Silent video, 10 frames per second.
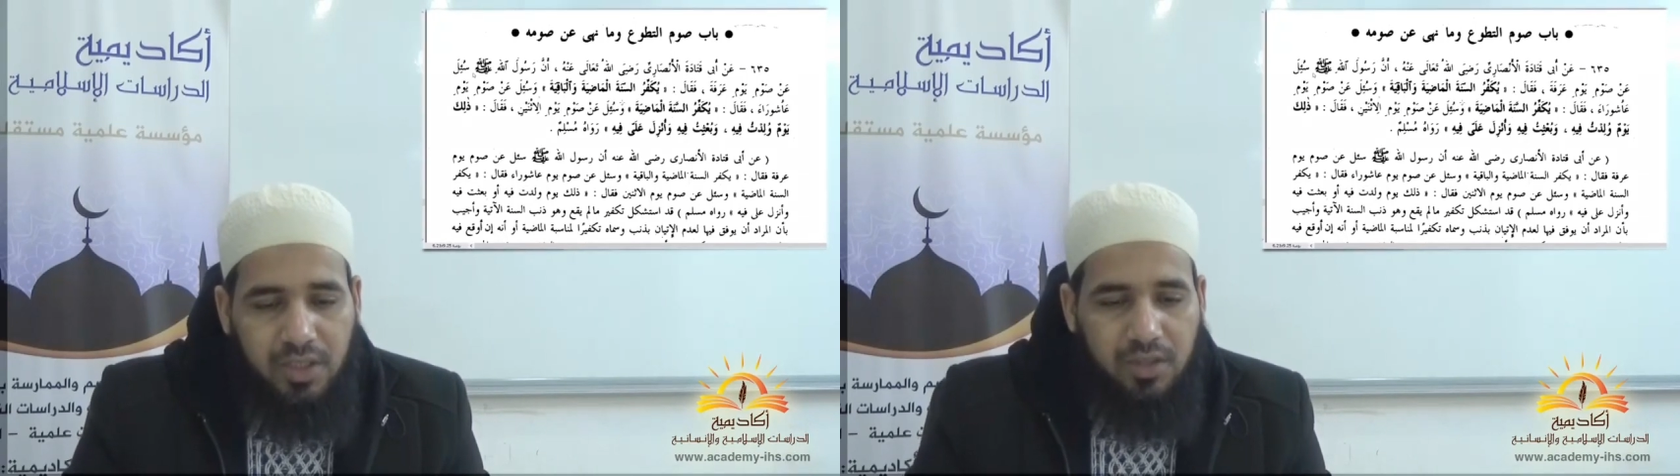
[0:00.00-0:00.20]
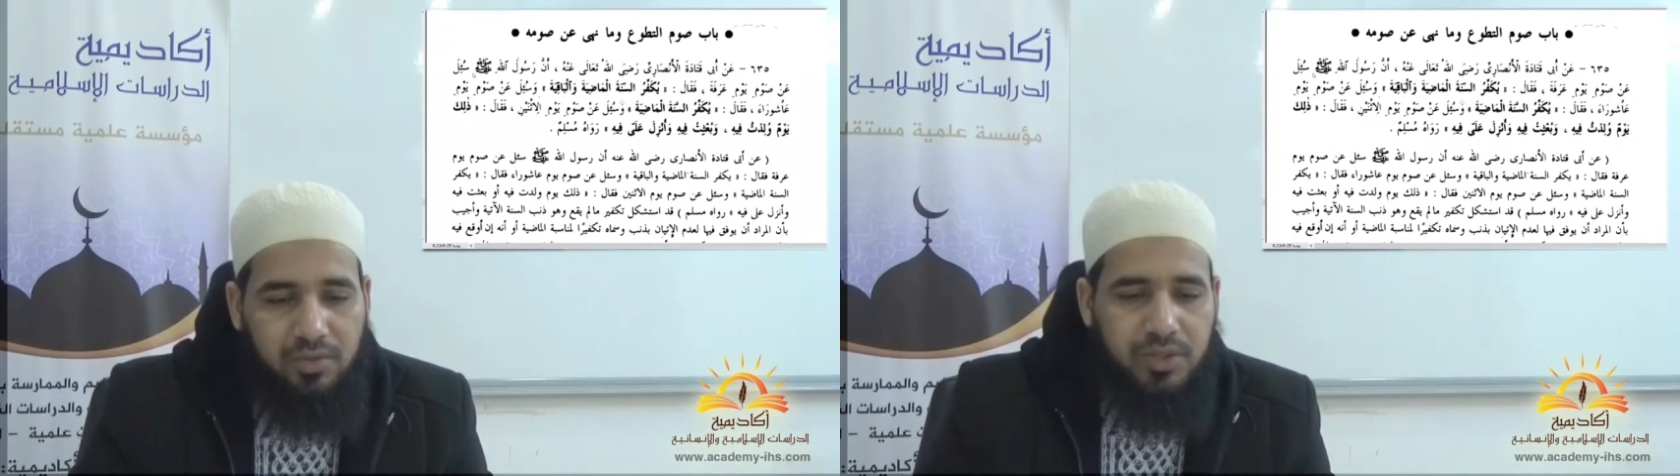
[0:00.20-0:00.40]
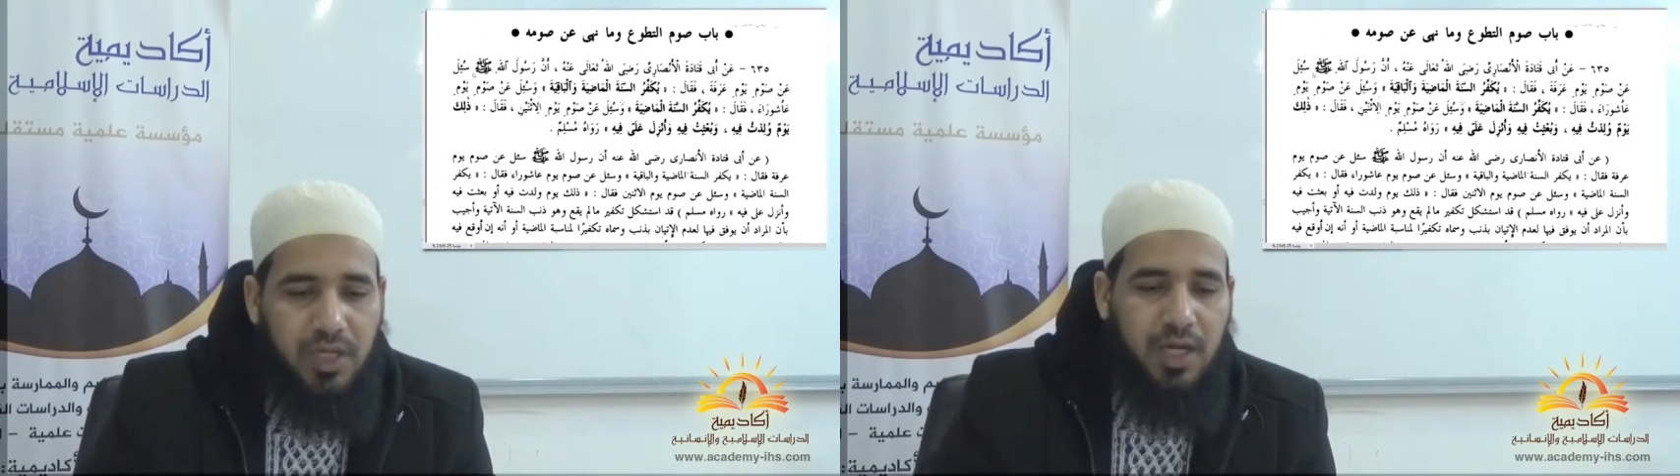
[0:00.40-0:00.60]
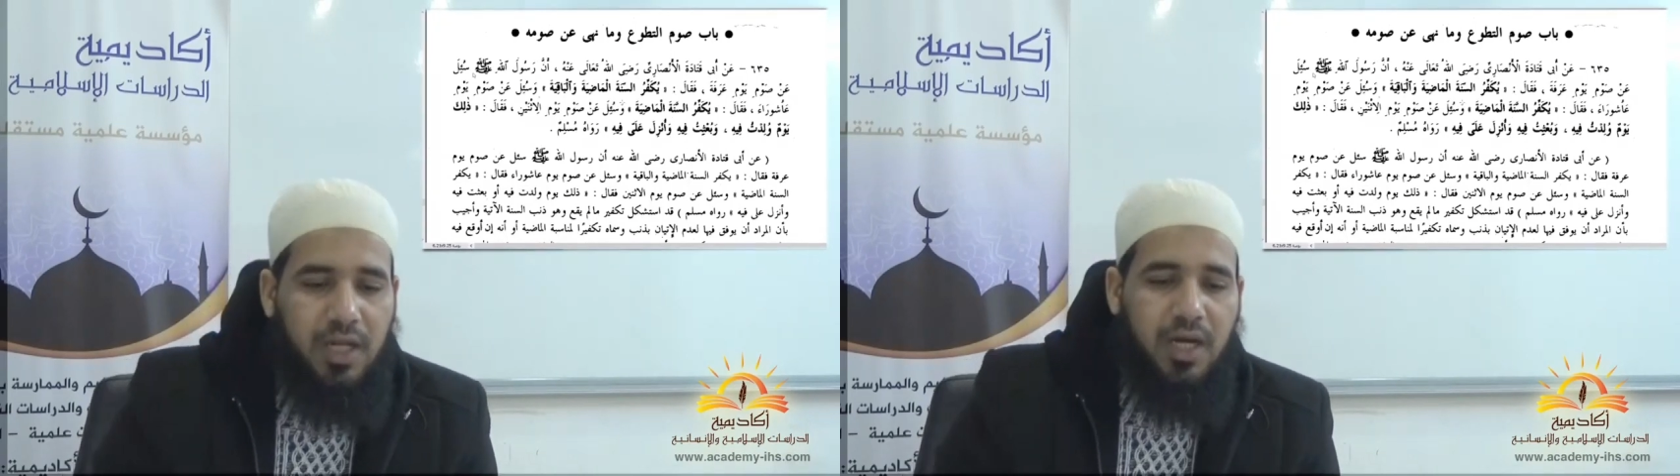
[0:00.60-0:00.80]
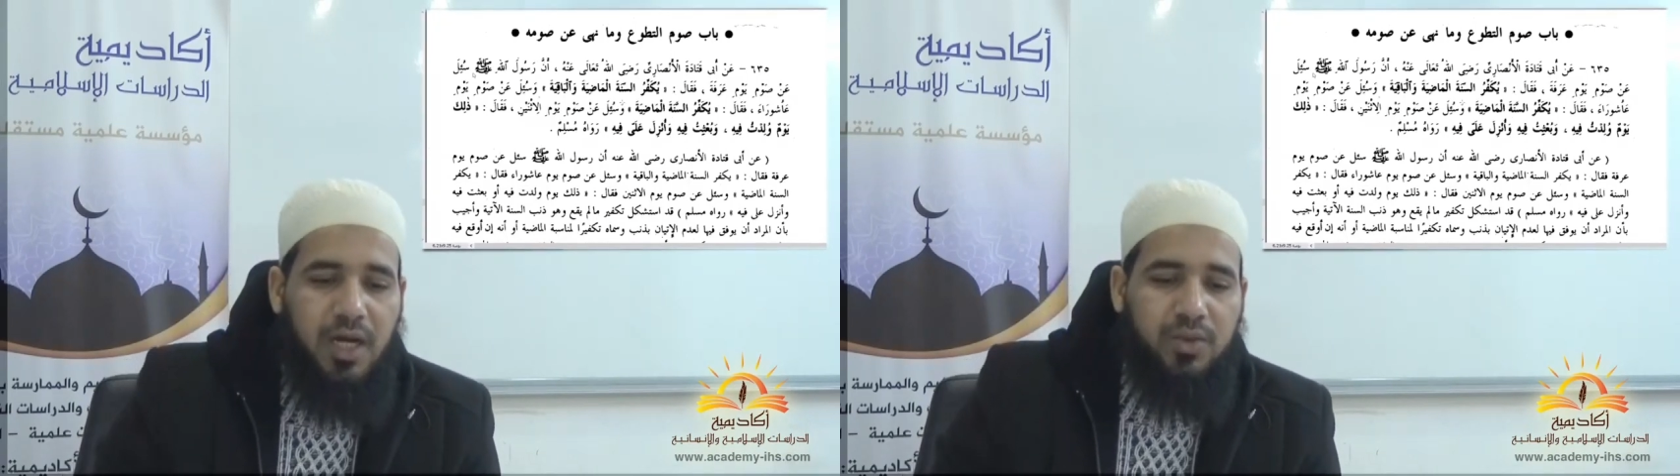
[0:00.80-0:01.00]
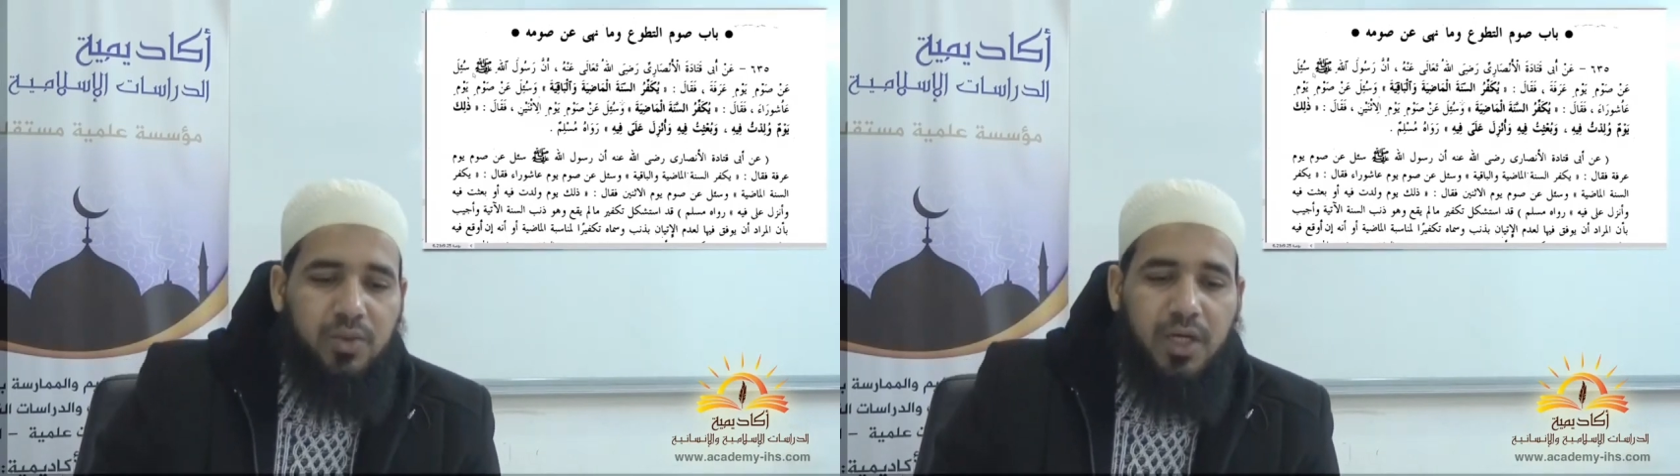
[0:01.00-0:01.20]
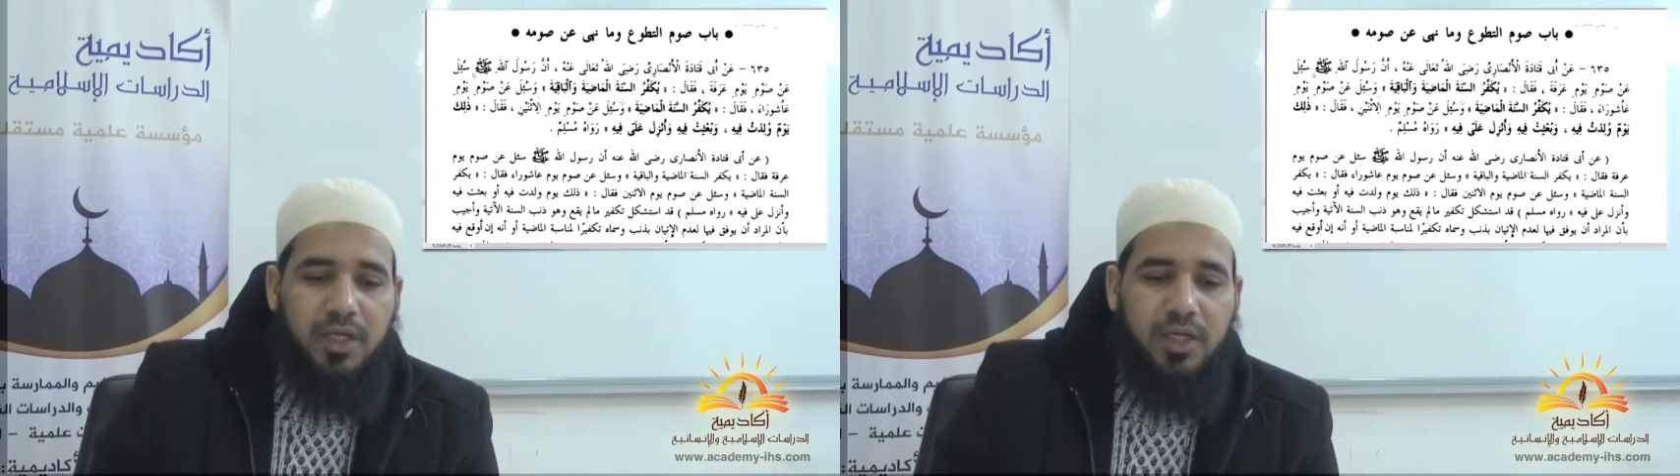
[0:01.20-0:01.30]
الله تعالى عنه